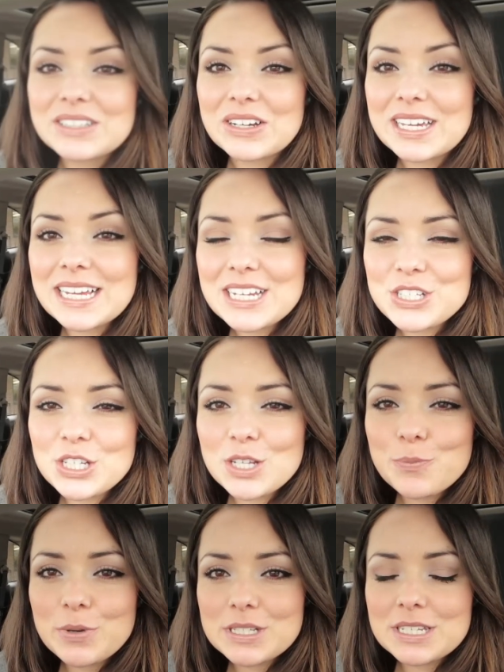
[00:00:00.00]
Então, aquele dia
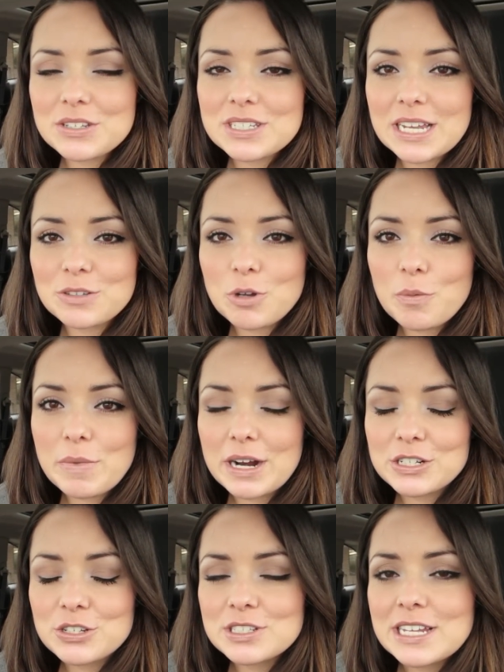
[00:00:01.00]
depois que eu saí do
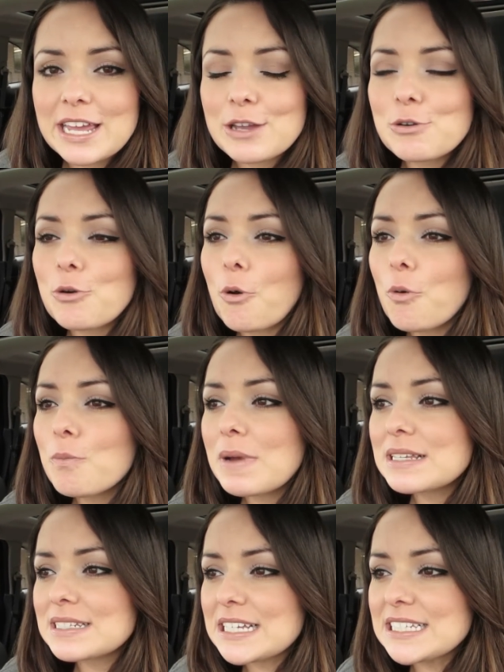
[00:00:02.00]
Walmart, eu saí com
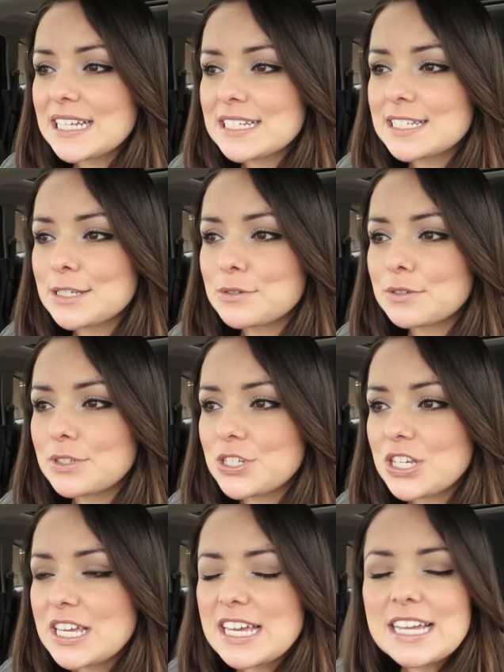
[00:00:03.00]
uma sensação
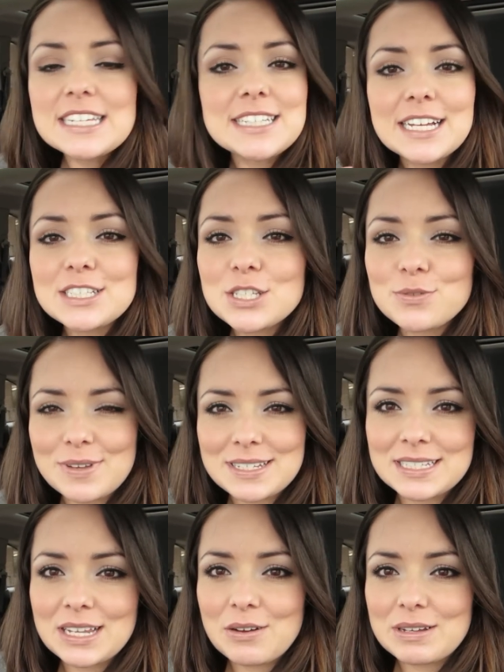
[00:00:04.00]
de
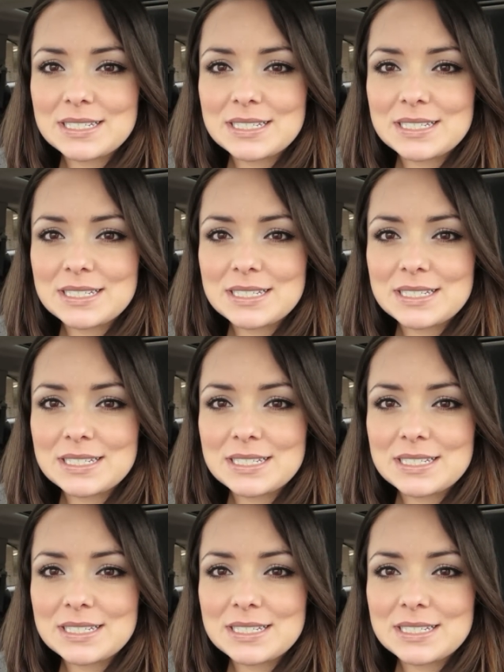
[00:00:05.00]
satisfação,